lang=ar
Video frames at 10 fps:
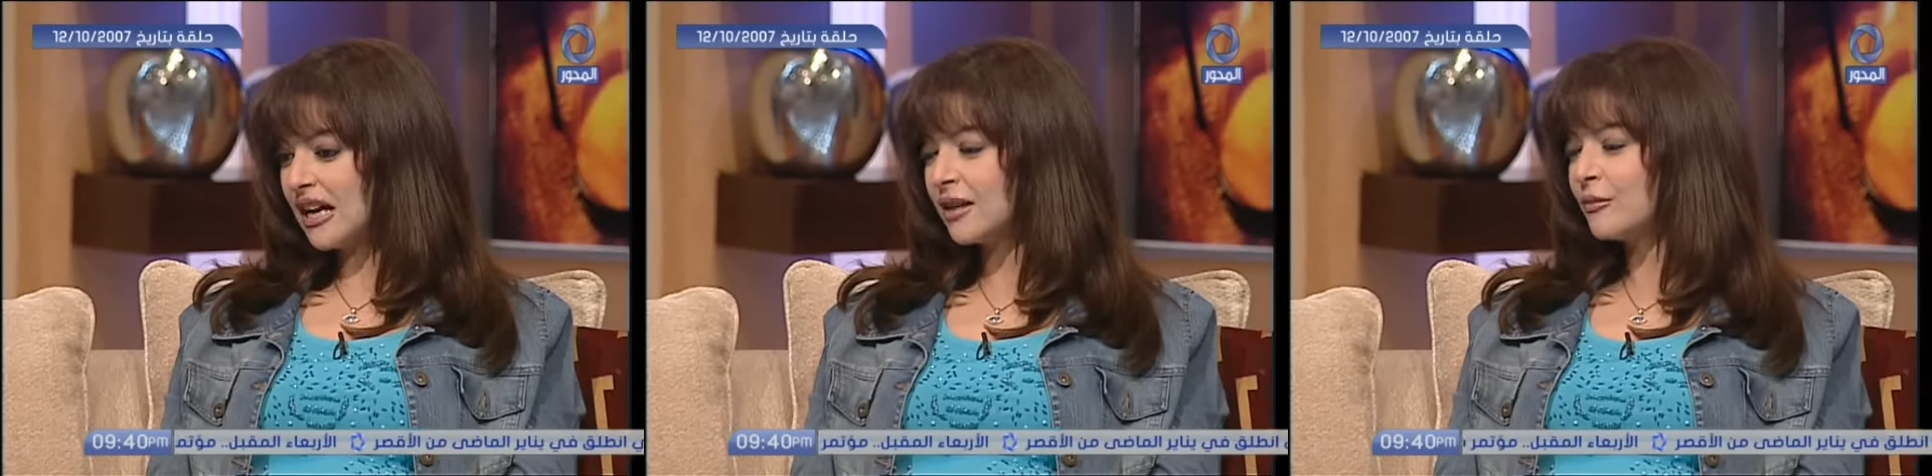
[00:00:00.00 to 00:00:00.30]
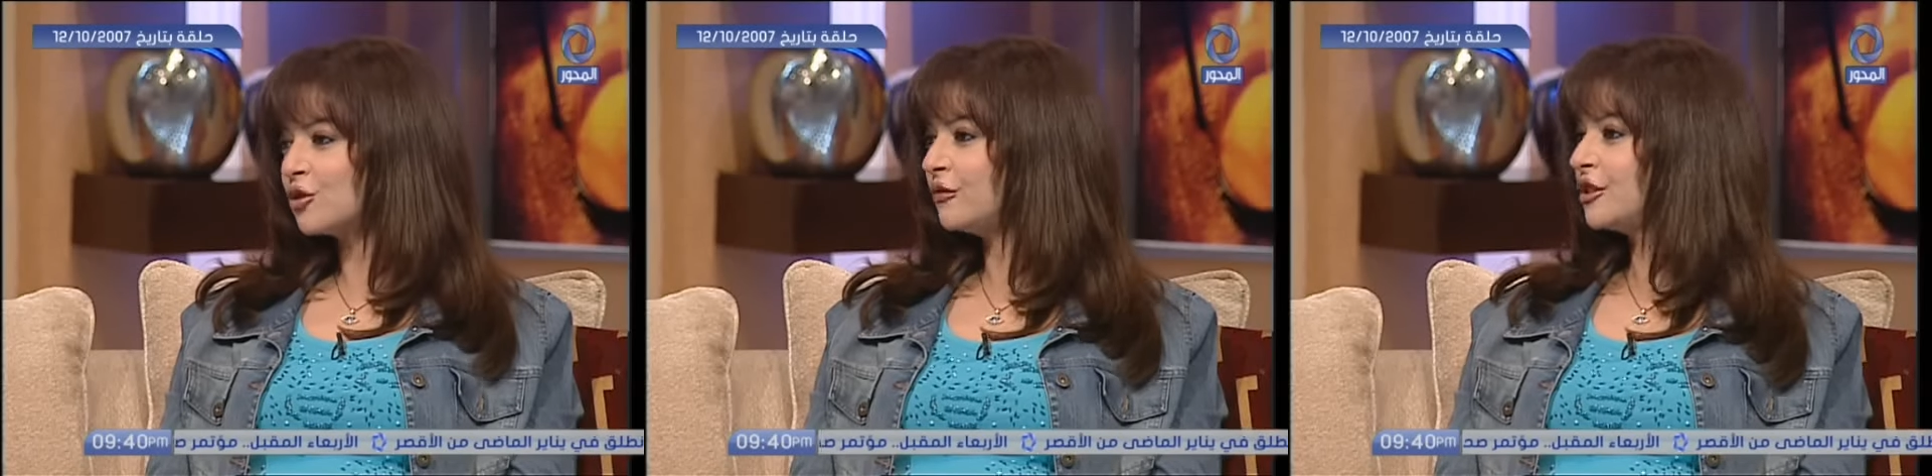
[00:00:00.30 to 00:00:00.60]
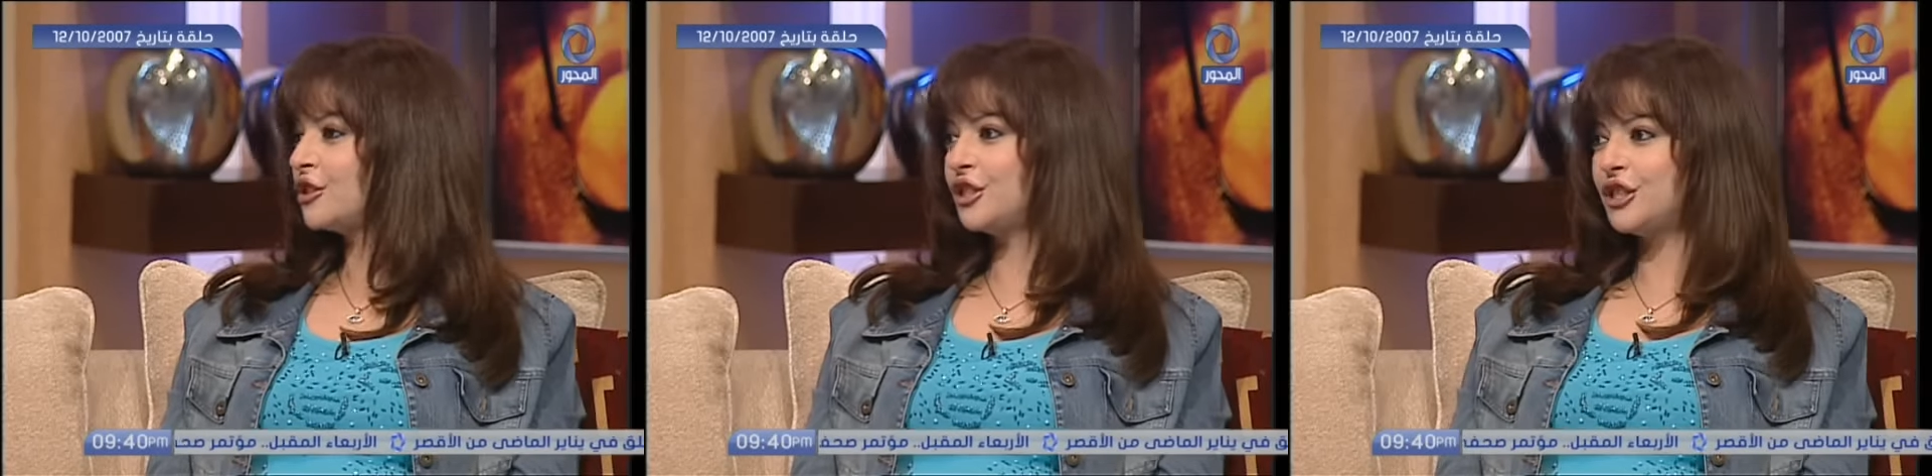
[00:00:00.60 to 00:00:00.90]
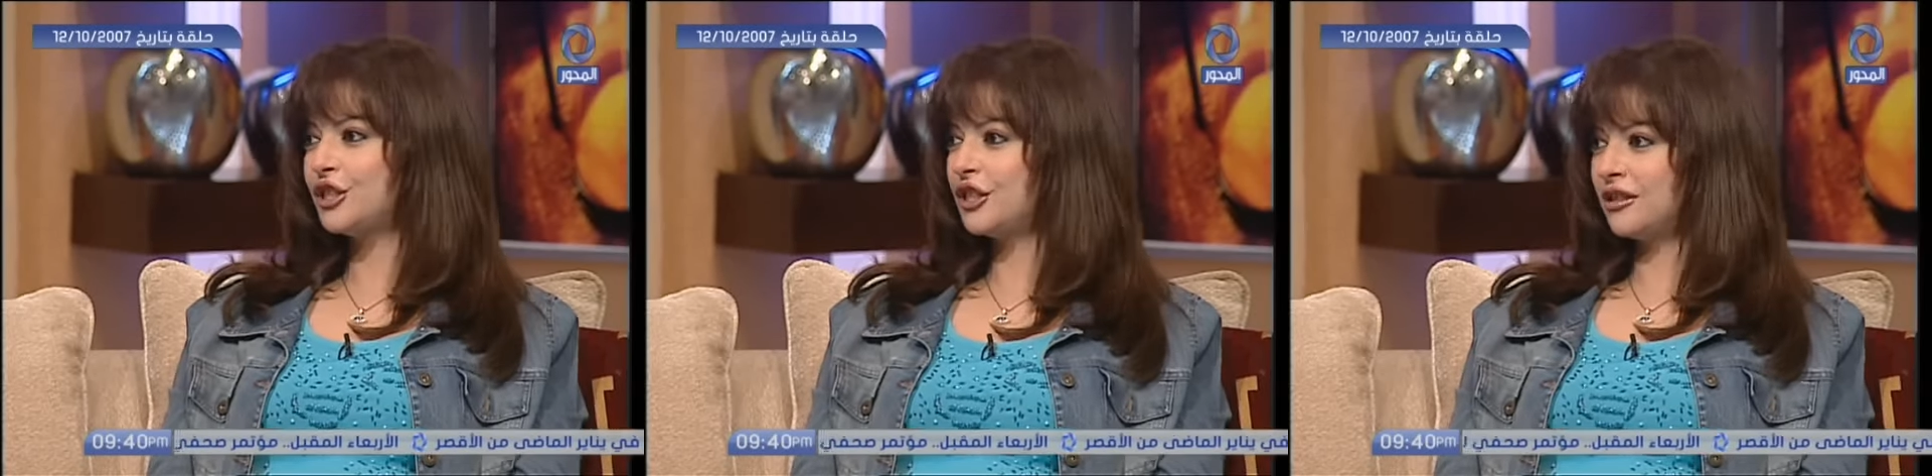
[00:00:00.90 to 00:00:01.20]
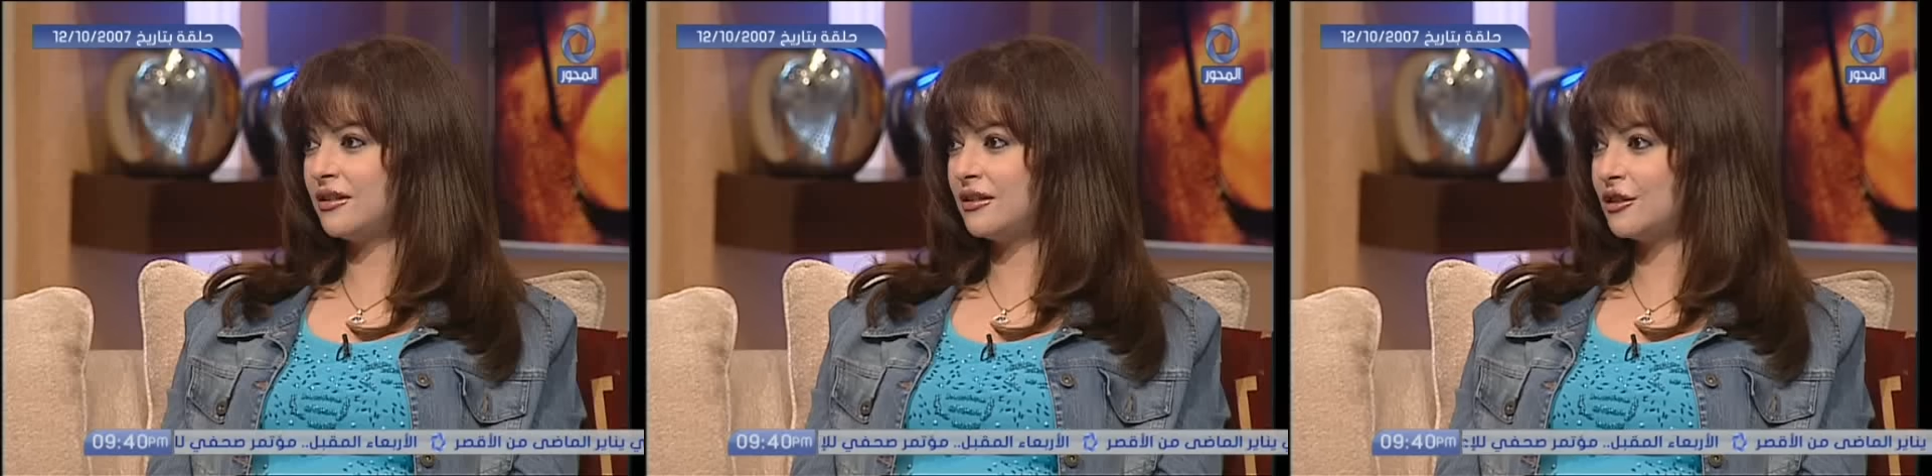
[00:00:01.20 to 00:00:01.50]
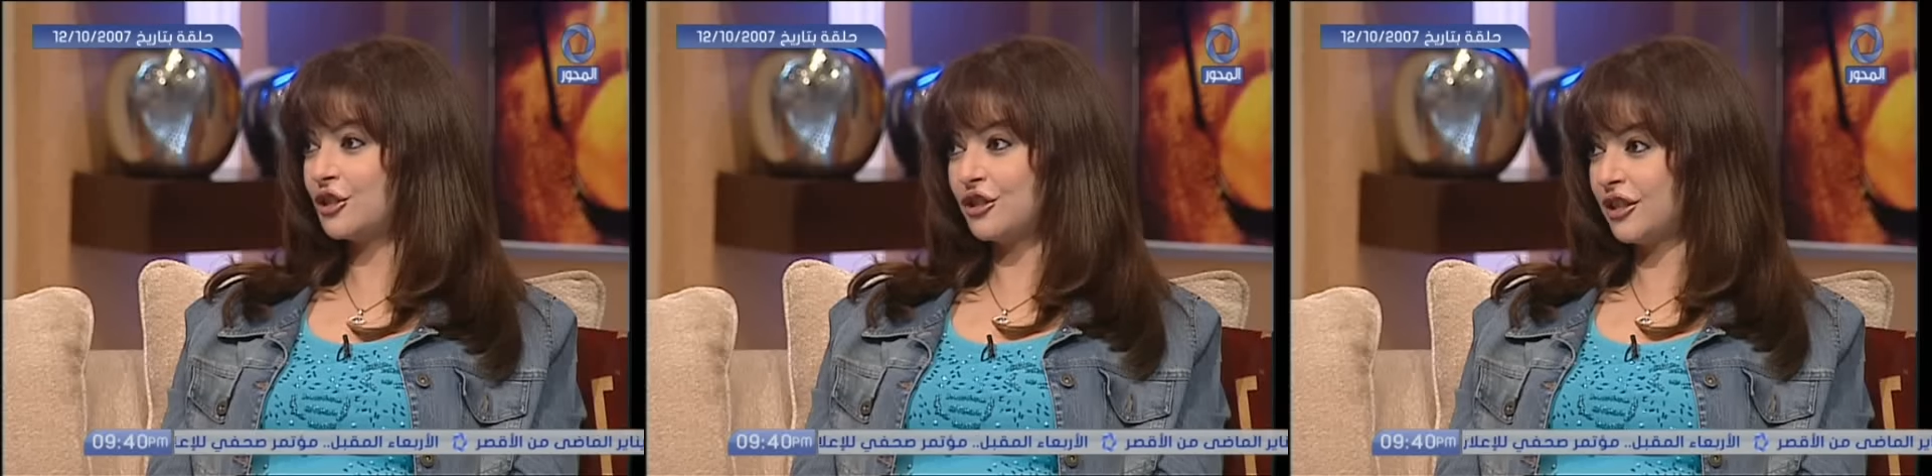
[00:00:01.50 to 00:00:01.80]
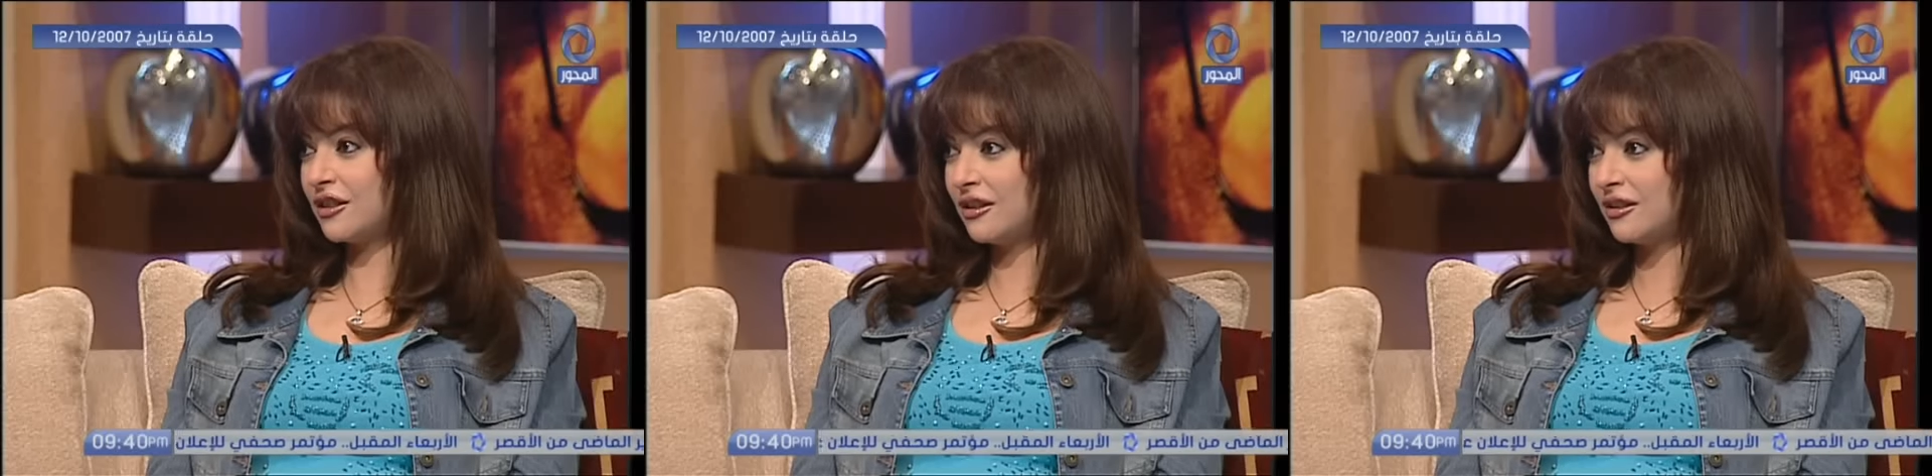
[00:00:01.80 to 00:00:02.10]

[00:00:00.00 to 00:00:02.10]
انا ما شفتش جيجي شريره